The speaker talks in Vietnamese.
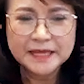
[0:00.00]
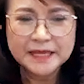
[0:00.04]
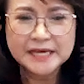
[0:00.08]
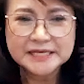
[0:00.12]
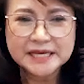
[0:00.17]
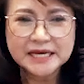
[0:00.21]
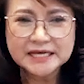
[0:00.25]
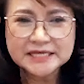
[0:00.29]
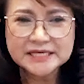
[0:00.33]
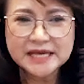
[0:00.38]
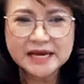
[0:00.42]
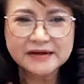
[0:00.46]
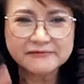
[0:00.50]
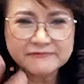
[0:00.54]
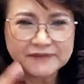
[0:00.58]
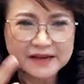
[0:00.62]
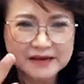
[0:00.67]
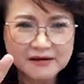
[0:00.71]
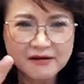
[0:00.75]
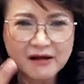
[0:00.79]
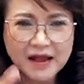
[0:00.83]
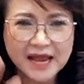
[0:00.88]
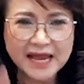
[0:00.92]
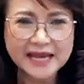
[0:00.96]
thì chắc chắn
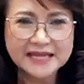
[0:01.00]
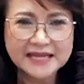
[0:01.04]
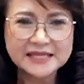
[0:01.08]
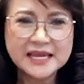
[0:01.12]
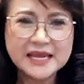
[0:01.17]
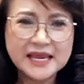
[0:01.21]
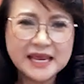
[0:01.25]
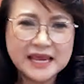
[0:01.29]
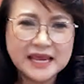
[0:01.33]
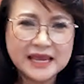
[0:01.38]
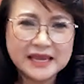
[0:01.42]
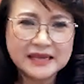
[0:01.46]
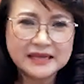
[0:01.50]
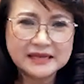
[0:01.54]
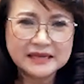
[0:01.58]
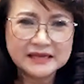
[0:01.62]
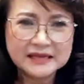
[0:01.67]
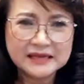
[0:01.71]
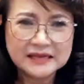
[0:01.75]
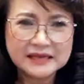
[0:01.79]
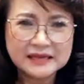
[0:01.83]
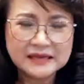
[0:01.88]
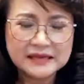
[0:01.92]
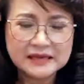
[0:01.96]
phải có hai thế hệ
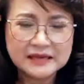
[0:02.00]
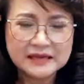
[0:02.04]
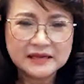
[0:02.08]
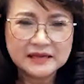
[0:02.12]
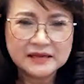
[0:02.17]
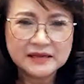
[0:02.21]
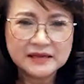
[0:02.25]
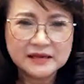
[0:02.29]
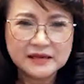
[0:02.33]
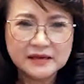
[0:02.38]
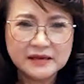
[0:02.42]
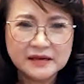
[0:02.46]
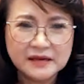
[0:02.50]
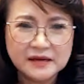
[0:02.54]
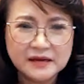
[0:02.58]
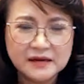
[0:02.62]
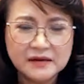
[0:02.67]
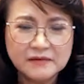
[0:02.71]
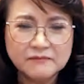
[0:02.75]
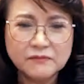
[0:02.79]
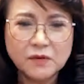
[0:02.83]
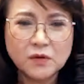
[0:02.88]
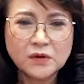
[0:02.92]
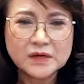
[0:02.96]

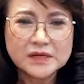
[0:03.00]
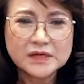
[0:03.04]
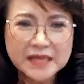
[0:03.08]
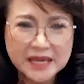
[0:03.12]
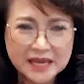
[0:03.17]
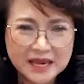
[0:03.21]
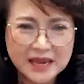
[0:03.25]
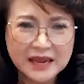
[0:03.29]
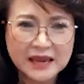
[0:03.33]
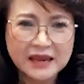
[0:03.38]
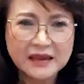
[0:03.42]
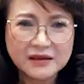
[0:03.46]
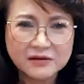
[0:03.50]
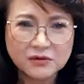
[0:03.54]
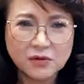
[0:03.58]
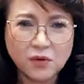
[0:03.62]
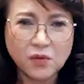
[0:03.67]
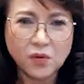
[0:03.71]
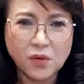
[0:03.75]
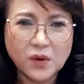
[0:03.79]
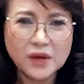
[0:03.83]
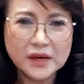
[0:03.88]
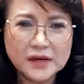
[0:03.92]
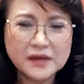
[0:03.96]
một cái thế hệ
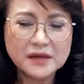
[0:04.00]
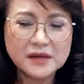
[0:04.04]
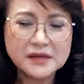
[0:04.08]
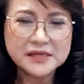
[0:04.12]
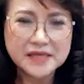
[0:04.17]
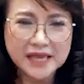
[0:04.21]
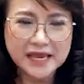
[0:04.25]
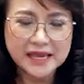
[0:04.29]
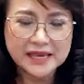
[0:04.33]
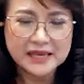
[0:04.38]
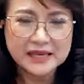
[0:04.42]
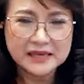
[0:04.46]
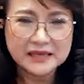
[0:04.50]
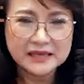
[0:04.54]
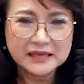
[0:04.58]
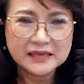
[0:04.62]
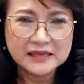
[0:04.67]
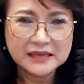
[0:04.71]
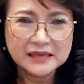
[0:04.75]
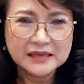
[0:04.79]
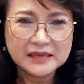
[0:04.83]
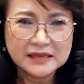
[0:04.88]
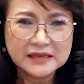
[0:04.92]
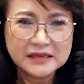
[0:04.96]
của chị
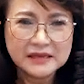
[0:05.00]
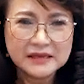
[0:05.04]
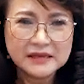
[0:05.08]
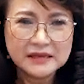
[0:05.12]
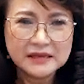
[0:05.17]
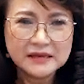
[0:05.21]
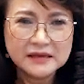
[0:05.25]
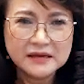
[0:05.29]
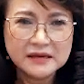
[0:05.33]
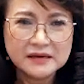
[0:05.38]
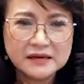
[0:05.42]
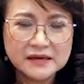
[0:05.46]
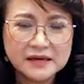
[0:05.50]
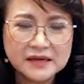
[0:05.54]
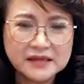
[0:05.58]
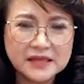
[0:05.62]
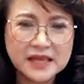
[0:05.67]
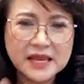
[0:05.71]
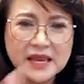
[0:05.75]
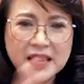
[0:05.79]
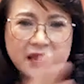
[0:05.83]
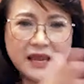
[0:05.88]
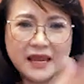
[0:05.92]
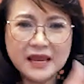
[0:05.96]
cái
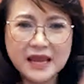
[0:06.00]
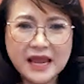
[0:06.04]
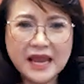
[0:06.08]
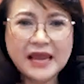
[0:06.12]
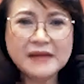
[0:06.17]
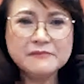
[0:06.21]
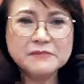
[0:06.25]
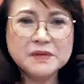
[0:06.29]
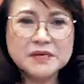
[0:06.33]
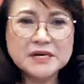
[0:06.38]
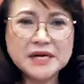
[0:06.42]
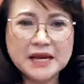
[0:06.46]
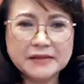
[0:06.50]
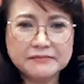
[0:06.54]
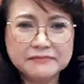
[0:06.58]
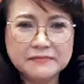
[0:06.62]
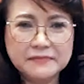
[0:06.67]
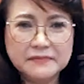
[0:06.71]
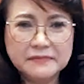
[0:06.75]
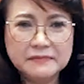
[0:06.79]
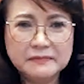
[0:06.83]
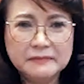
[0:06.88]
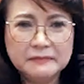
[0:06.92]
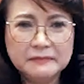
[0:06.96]
thế hệ 20 năm
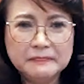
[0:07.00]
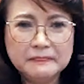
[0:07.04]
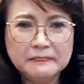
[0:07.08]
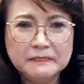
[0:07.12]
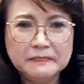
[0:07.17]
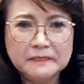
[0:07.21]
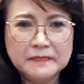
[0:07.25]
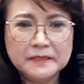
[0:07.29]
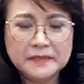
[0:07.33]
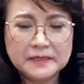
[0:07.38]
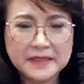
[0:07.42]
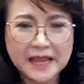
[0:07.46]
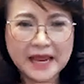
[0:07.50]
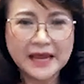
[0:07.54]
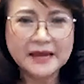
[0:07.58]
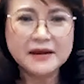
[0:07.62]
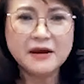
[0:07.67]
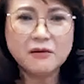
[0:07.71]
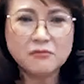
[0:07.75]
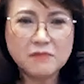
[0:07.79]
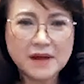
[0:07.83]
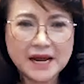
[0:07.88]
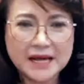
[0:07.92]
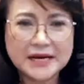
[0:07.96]
đã
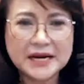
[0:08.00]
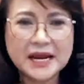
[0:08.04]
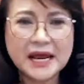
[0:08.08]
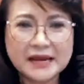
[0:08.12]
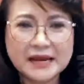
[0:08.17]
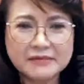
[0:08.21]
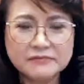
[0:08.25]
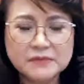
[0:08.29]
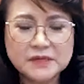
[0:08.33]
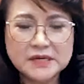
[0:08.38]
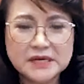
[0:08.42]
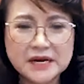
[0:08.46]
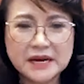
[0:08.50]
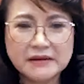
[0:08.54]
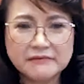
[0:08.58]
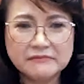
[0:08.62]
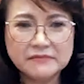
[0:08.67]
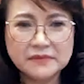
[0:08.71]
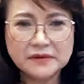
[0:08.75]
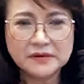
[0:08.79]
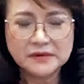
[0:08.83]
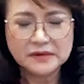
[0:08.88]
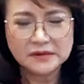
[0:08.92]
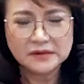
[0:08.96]
đồng hành 20 năm
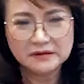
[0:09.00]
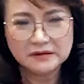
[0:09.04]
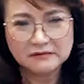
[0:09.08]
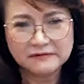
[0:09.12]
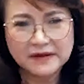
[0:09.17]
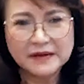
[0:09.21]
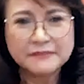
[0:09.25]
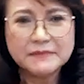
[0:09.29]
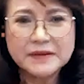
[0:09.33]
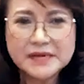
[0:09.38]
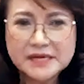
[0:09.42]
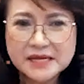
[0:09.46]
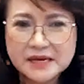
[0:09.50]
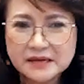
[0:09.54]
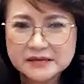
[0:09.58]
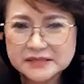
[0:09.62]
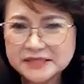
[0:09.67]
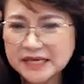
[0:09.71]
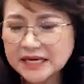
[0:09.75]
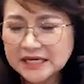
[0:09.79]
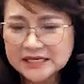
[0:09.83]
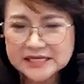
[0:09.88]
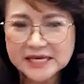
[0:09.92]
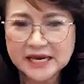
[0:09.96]
và bây giờ
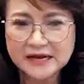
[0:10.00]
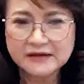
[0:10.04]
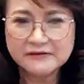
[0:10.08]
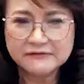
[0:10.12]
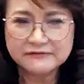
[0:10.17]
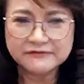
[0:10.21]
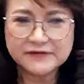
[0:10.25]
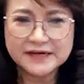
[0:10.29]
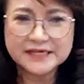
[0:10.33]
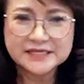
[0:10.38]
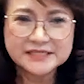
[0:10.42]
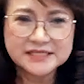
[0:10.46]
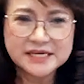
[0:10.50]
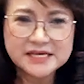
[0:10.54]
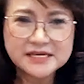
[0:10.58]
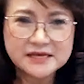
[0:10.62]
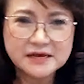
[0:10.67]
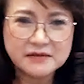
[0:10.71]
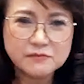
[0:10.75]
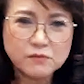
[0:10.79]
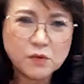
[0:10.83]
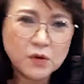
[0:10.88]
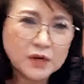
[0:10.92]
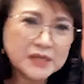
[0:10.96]
chắc chắn phải xây
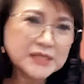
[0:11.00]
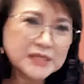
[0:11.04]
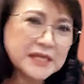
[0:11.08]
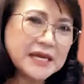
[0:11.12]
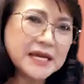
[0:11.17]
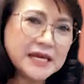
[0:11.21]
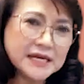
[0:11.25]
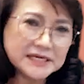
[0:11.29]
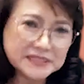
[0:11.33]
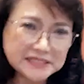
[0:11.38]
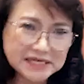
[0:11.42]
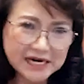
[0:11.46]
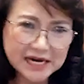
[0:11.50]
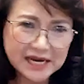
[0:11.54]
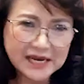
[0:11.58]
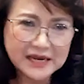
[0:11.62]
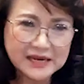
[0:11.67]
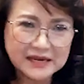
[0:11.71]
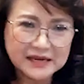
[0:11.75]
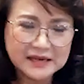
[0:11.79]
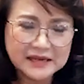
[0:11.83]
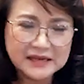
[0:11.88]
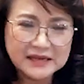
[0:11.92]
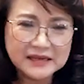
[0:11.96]
dựng một cái thế hệ trẻ